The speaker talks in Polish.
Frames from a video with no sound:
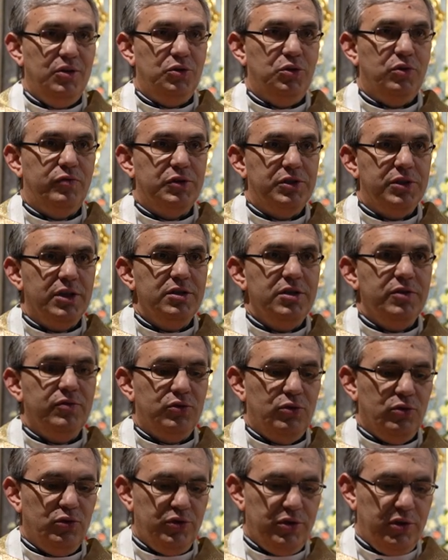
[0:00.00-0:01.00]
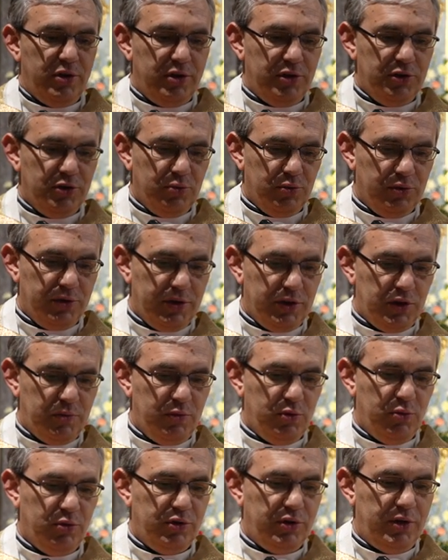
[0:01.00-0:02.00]
To wyznanie w to, że Chrystus jest
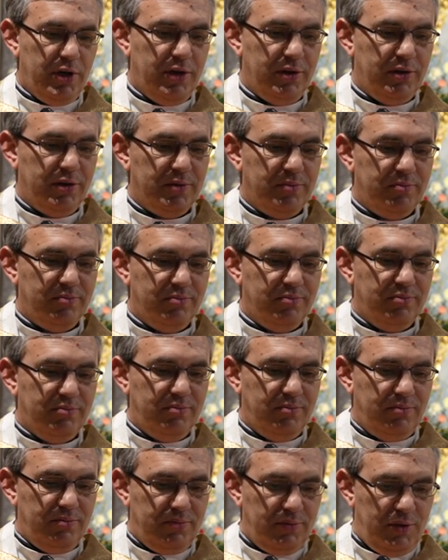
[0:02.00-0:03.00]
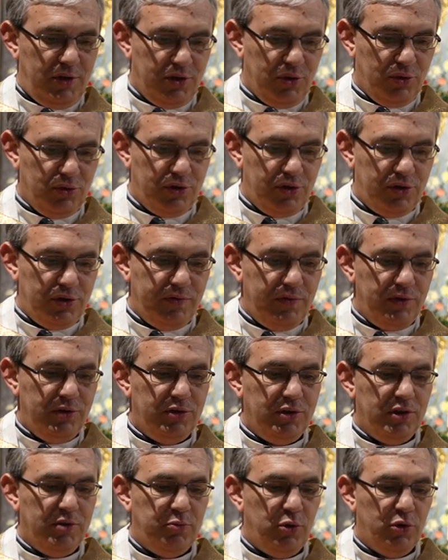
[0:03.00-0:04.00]
miłosierny, że On
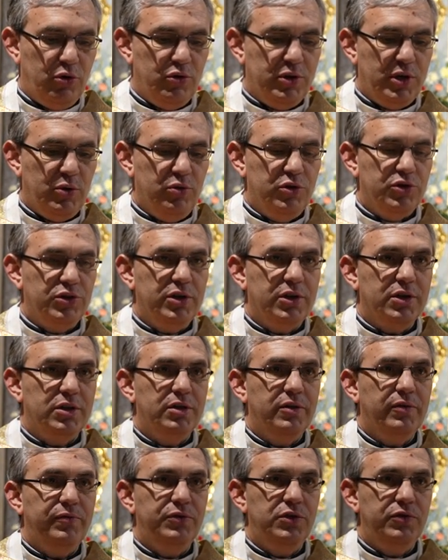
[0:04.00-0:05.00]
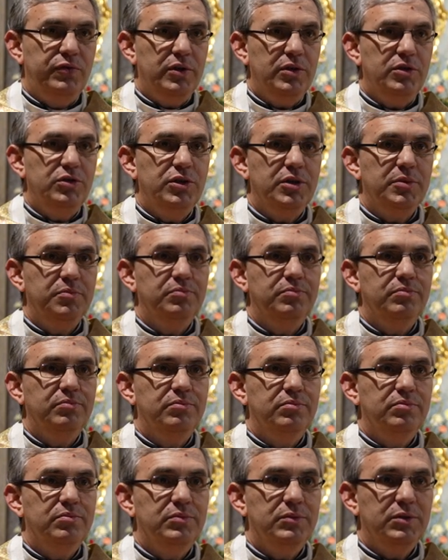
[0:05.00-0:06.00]
rzeczywiście pokonał grzech w świecie
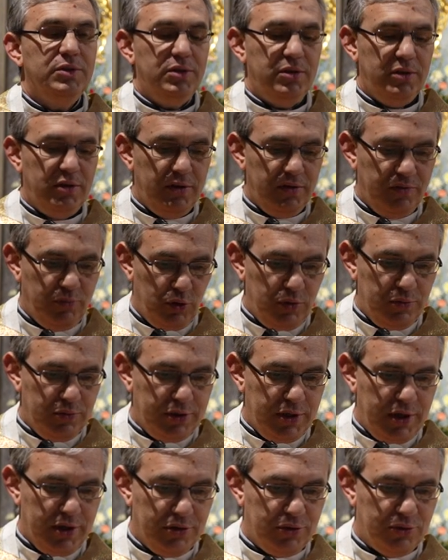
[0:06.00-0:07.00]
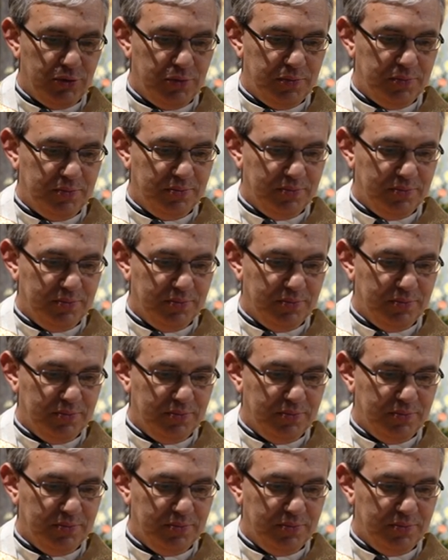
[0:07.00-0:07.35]
i w moim sercu.